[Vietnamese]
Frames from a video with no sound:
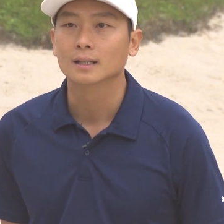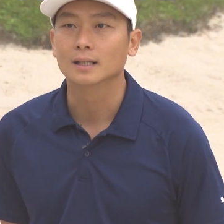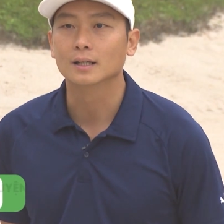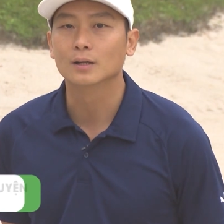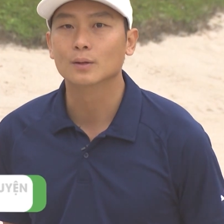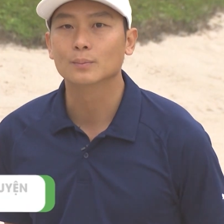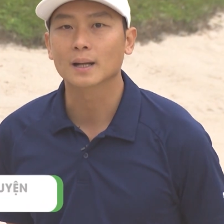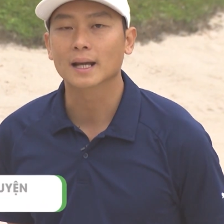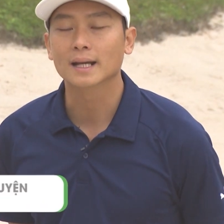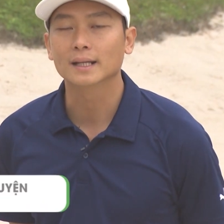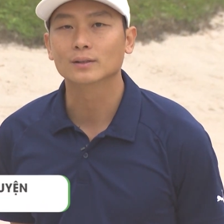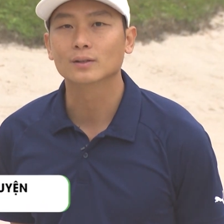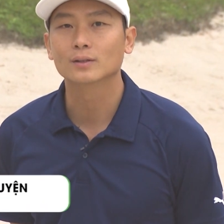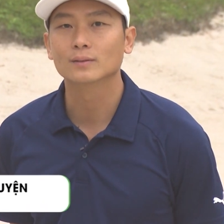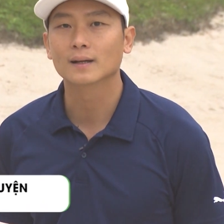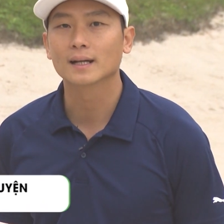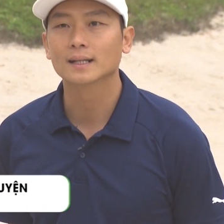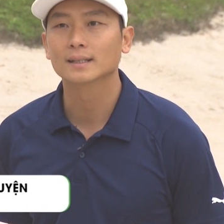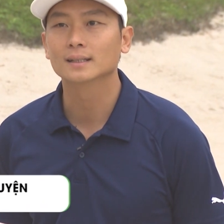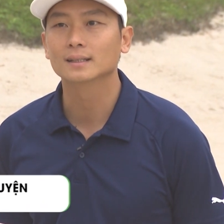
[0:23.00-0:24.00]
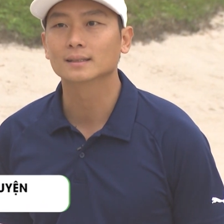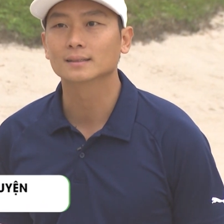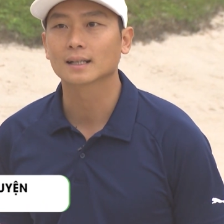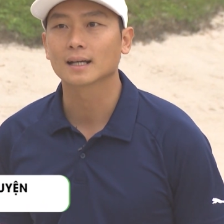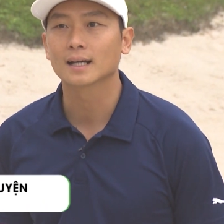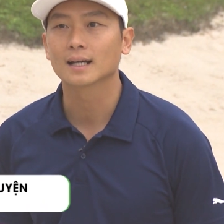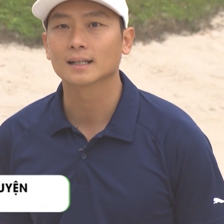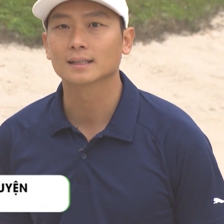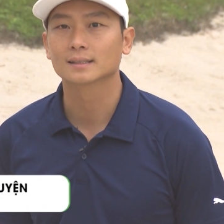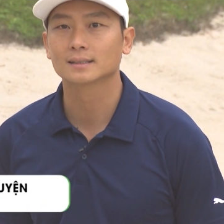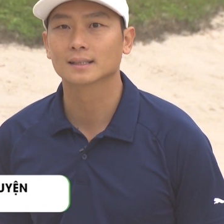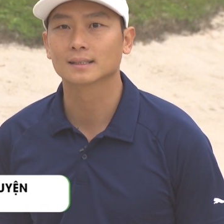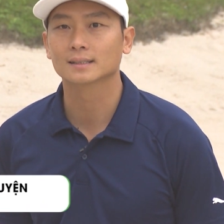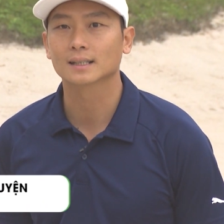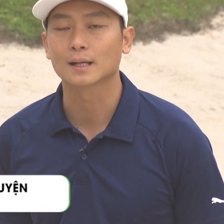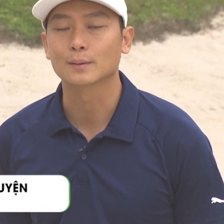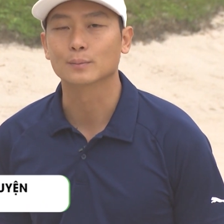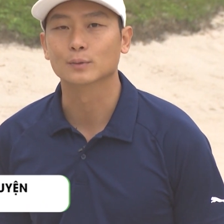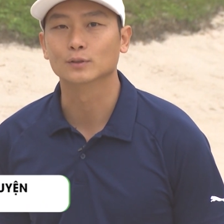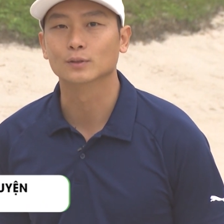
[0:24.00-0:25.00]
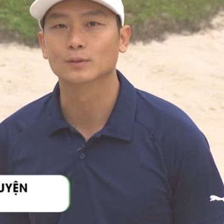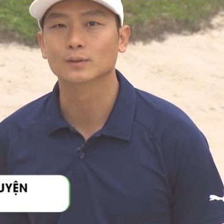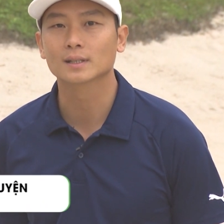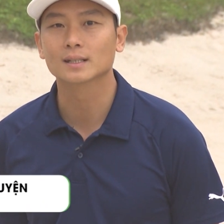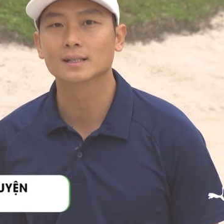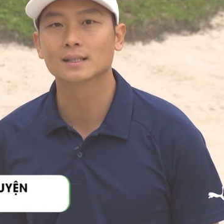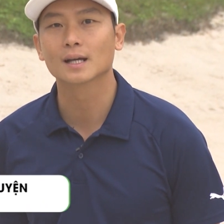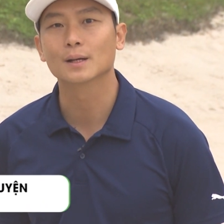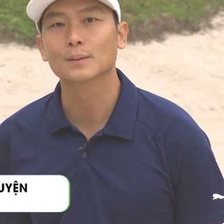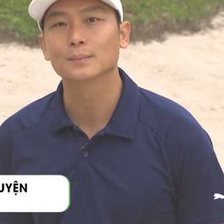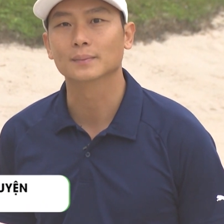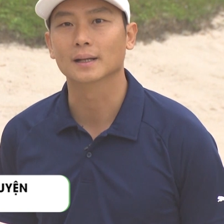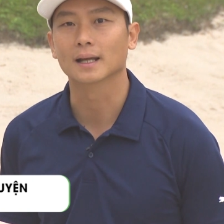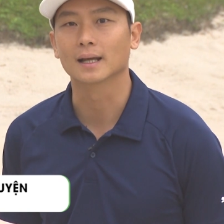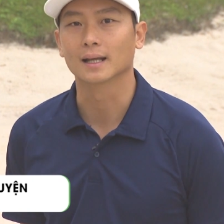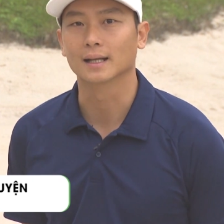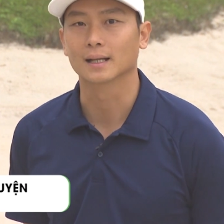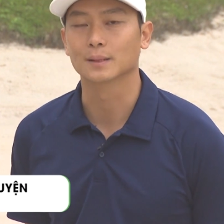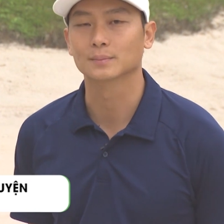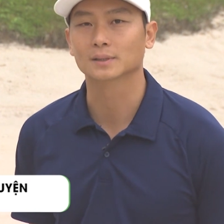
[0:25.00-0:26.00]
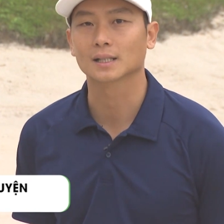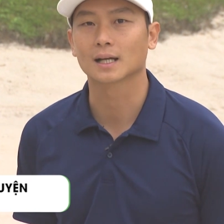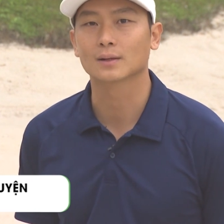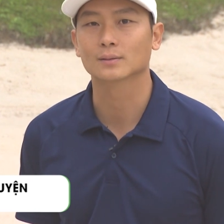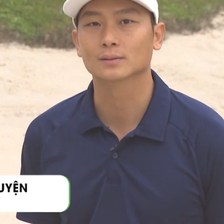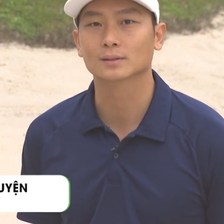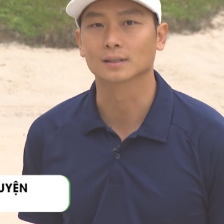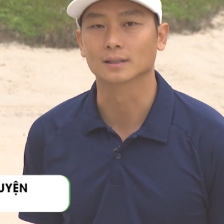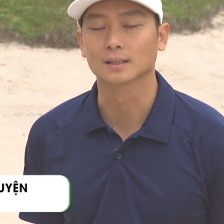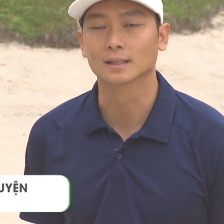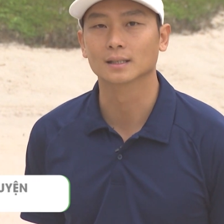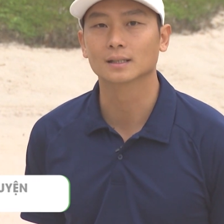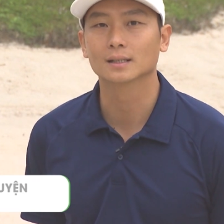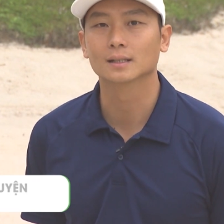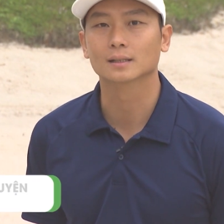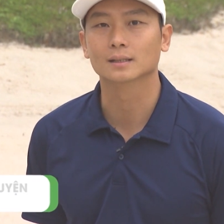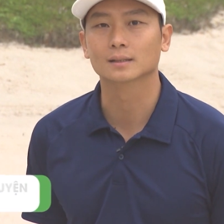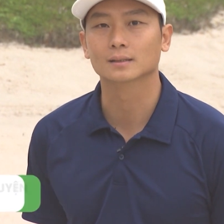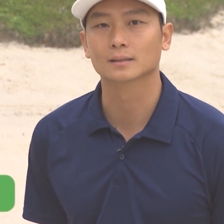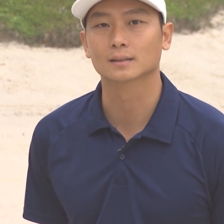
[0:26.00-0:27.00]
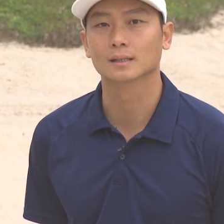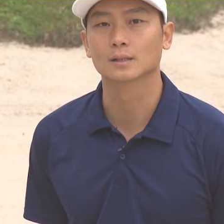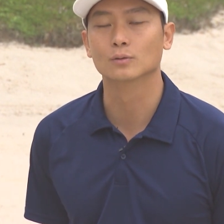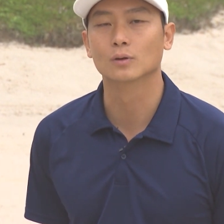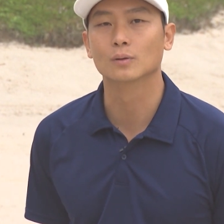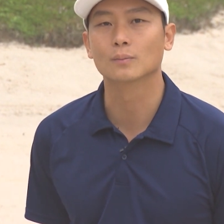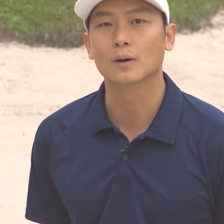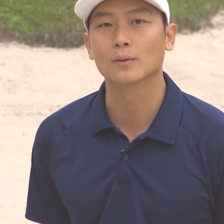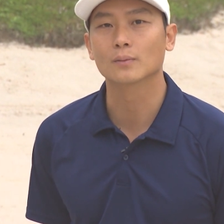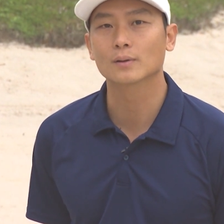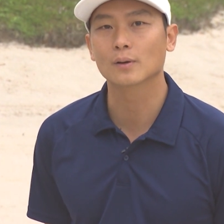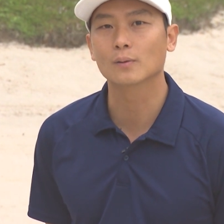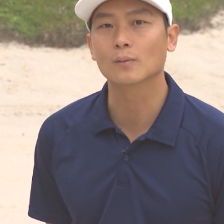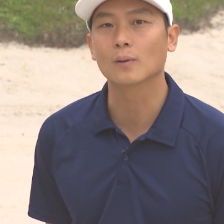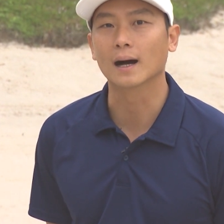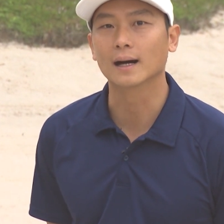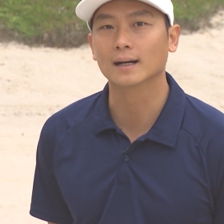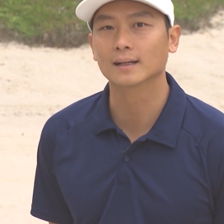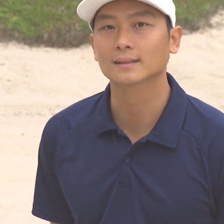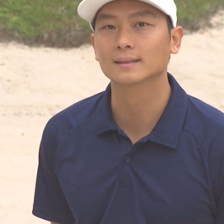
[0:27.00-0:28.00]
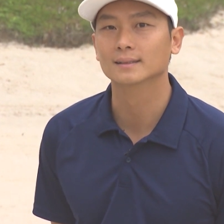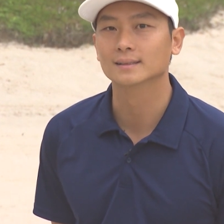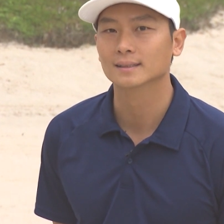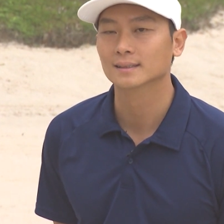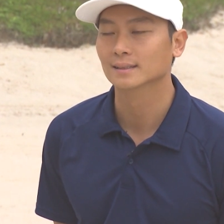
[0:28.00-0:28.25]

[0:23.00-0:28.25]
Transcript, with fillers: thì hôm nay tôi với anh Đức sẽ chia sẻ một số kinh nghiệm để làm sao xử lý được tình huống bóng hiệu quả hơn